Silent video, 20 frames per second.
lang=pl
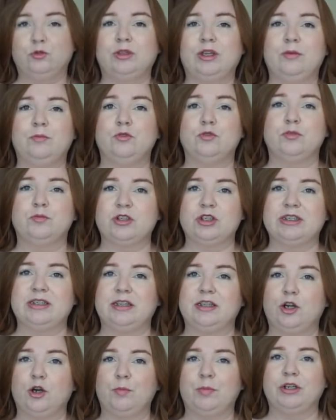tutaj biust przez
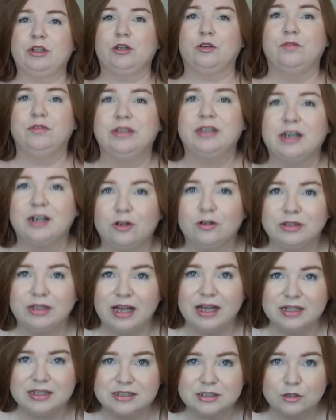ten kopertowy dekolt,
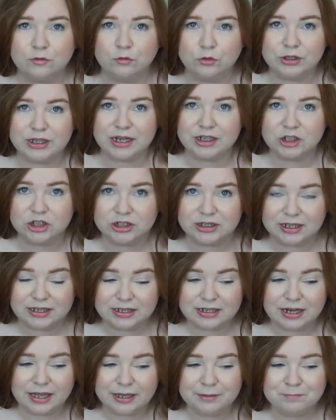ale znowu, jak się
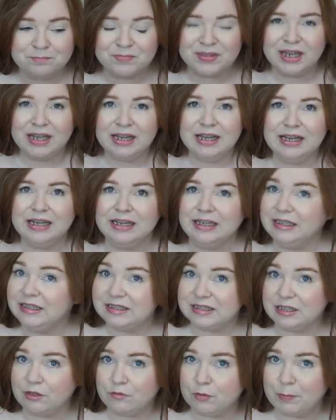nachylę,
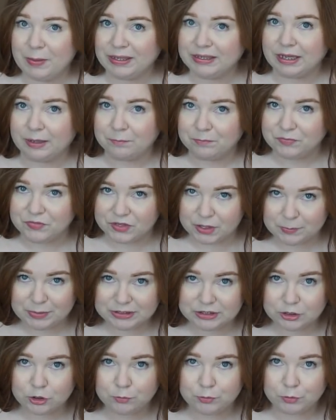nic nie wypada. Nie
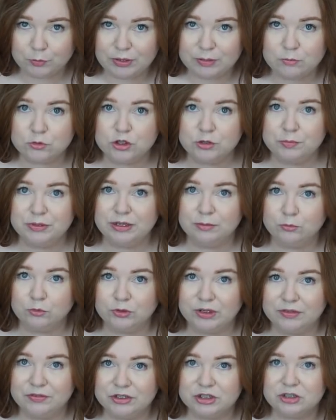ma tego problemu, żeby nam
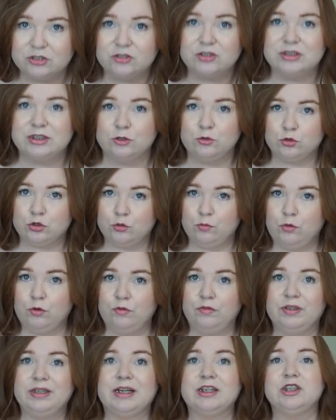tutaj, wiecie, coś za dużo
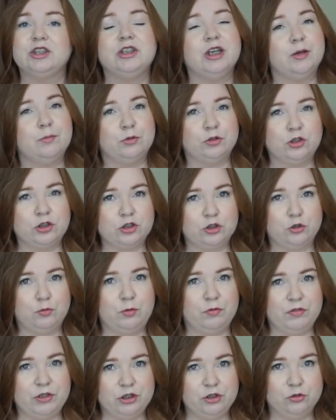było widać. Nie, bo to jest
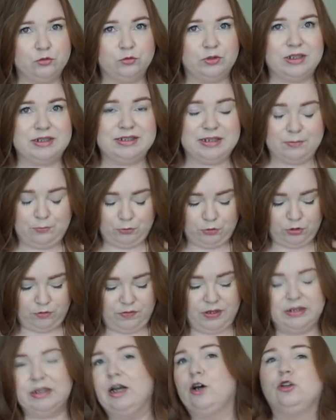odpowiednio tutaj
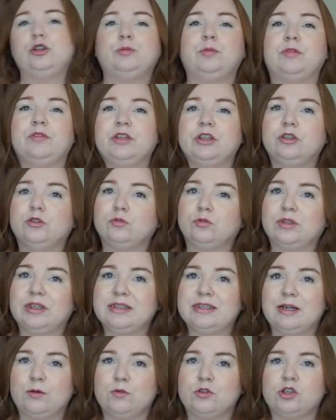zabudowane, odpowiednio
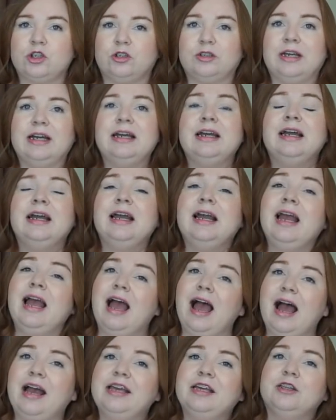tutaj założone,
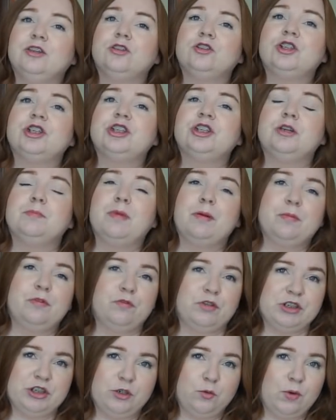a jednocześnie mamy
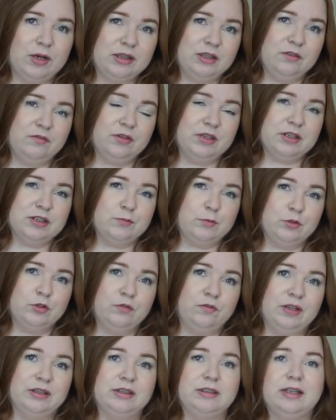właśnie ładnie
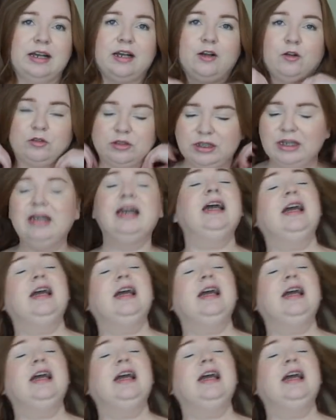wyeksponowany dekolt.